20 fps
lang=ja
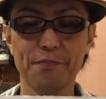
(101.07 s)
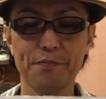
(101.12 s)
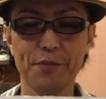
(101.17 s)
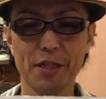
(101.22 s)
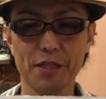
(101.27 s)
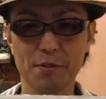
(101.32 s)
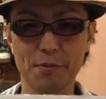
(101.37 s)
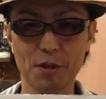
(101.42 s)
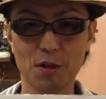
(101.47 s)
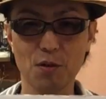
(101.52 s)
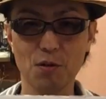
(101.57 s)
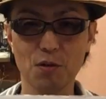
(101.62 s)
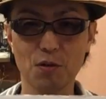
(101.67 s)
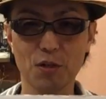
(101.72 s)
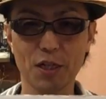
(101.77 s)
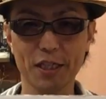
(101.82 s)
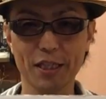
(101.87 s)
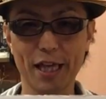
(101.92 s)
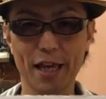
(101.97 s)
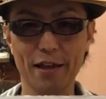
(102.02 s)
皆様の
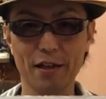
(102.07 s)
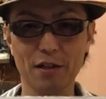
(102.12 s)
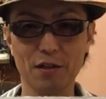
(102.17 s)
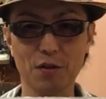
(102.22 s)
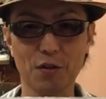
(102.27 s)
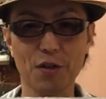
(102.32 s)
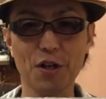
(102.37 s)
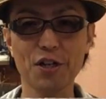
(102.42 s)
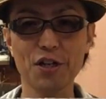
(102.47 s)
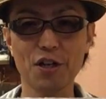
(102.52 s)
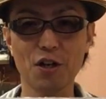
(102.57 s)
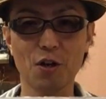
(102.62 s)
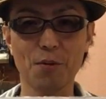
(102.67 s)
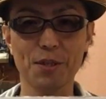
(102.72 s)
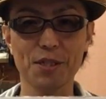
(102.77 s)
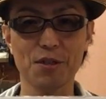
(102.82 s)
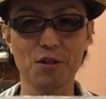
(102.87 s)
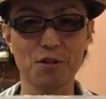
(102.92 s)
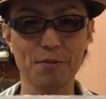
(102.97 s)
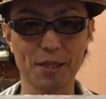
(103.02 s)
ご来店これよりお
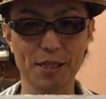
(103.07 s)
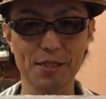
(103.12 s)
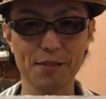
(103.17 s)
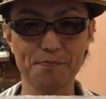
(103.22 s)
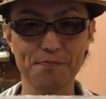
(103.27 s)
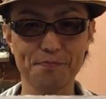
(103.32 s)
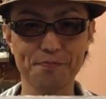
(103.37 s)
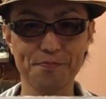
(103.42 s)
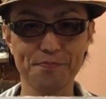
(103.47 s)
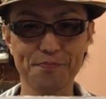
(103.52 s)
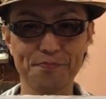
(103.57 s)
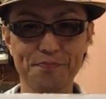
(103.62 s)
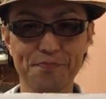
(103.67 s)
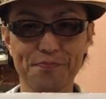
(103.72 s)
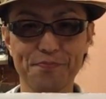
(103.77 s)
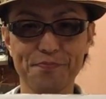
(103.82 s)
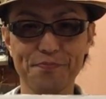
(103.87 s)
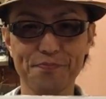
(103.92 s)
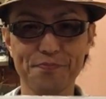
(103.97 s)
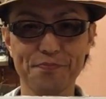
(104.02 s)
待ちしております
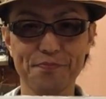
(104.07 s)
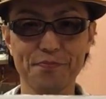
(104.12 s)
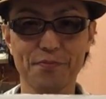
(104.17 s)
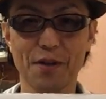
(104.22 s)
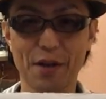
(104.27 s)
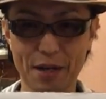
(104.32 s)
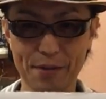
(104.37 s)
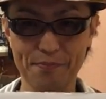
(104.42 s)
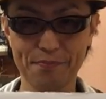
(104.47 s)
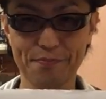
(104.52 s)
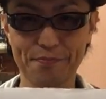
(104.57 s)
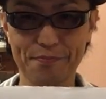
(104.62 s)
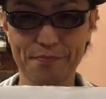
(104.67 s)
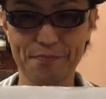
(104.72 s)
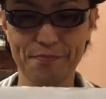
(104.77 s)
では